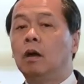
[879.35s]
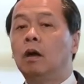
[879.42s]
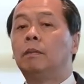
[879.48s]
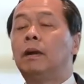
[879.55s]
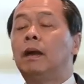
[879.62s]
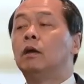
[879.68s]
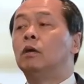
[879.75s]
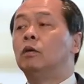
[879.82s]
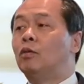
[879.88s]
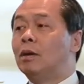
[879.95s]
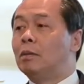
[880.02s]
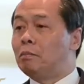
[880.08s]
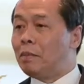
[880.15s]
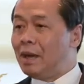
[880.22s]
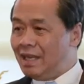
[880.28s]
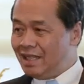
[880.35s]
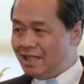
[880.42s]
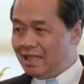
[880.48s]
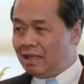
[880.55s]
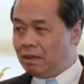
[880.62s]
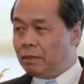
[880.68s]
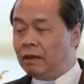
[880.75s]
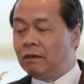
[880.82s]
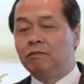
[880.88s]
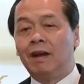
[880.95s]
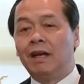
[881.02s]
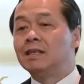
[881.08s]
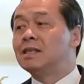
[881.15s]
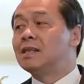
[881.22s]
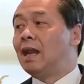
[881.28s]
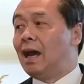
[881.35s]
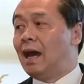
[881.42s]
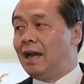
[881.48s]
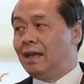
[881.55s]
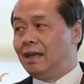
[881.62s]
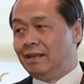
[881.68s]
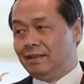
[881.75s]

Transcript: ก็ปรากฏว่าไม่จริง เป็นฝันสลาย